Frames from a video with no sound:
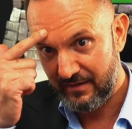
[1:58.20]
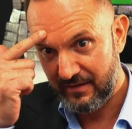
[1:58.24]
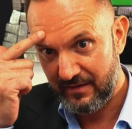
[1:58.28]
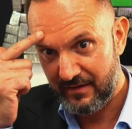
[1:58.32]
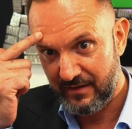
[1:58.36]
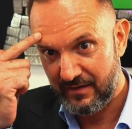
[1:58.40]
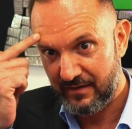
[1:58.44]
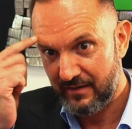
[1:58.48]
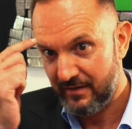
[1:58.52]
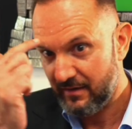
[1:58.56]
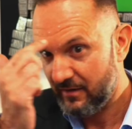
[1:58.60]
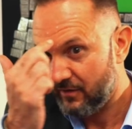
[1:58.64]

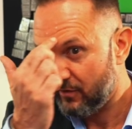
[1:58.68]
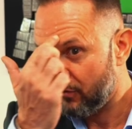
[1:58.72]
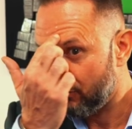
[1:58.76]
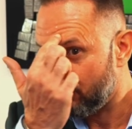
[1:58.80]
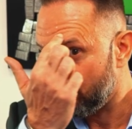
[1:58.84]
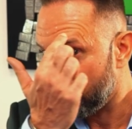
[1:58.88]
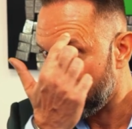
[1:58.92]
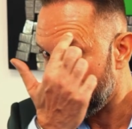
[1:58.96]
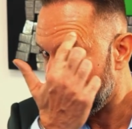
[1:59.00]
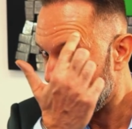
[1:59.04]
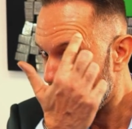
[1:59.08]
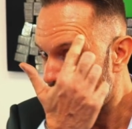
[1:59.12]
le
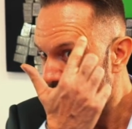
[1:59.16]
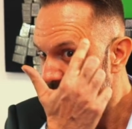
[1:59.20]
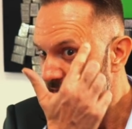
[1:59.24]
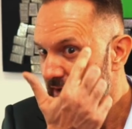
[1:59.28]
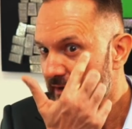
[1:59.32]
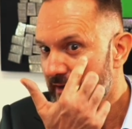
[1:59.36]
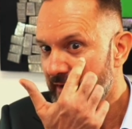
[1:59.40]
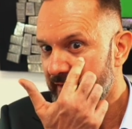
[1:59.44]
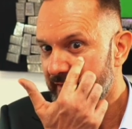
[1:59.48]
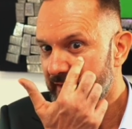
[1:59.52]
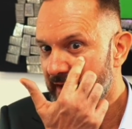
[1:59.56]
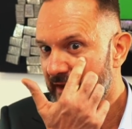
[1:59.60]
rughe,
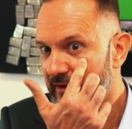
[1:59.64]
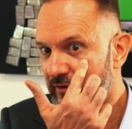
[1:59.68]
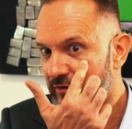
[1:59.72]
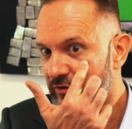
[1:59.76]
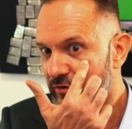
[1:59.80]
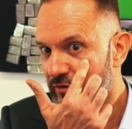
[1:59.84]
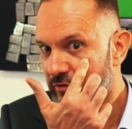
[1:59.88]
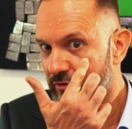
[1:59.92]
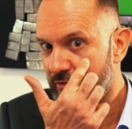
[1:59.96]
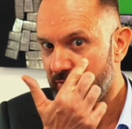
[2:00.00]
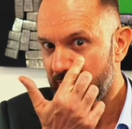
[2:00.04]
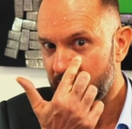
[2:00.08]

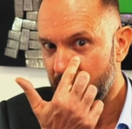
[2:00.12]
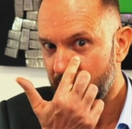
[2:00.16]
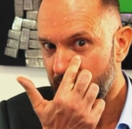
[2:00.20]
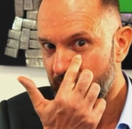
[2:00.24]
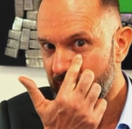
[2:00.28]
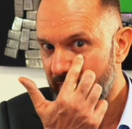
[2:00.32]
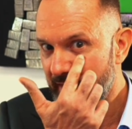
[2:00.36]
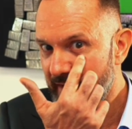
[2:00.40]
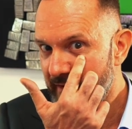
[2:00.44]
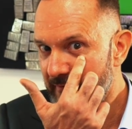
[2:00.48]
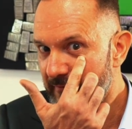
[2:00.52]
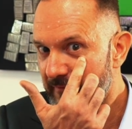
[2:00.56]
dando
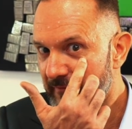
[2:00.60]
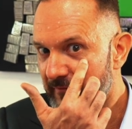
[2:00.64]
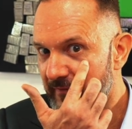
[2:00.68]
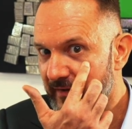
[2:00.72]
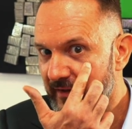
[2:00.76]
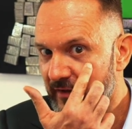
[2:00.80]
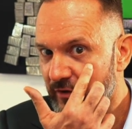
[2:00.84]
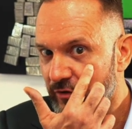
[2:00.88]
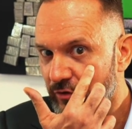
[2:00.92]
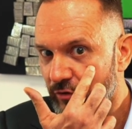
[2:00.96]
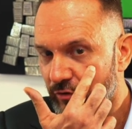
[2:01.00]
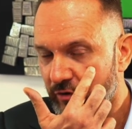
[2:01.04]

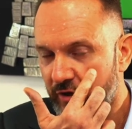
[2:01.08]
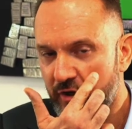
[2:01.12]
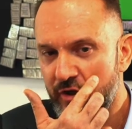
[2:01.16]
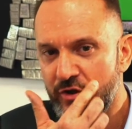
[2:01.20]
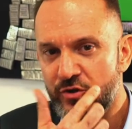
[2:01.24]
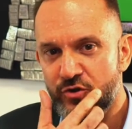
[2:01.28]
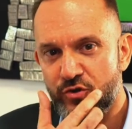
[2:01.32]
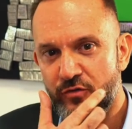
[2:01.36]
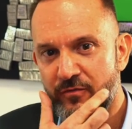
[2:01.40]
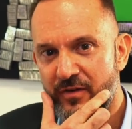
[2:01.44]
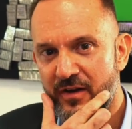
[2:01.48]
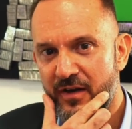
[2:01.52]
quell'effetto
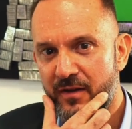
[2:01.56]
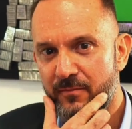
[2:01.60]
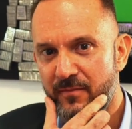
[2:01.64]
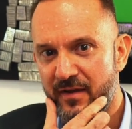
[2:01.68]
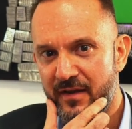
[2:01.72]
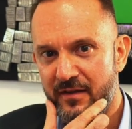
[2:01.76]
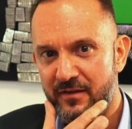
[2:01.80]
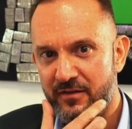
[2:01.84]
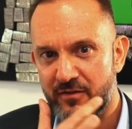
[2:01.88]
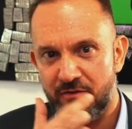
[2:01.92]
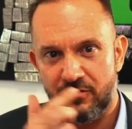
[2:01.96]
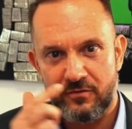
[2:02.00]

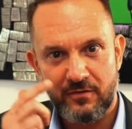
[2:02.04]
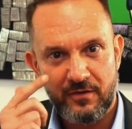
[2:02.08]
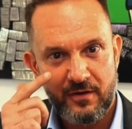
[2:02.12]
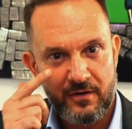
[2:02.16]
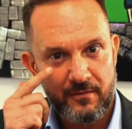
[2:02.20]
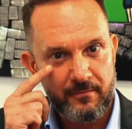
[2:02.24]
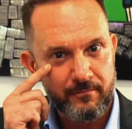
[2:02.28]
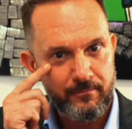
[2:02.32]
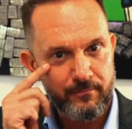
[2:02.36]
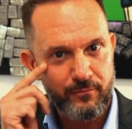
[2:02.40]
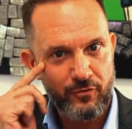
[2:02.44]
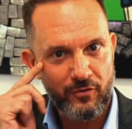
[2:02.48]
ringiovanimento
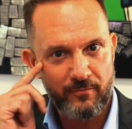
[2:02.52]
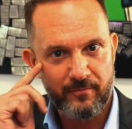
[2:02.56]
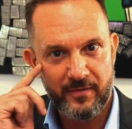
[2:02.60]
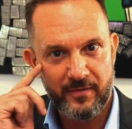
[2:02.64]
più o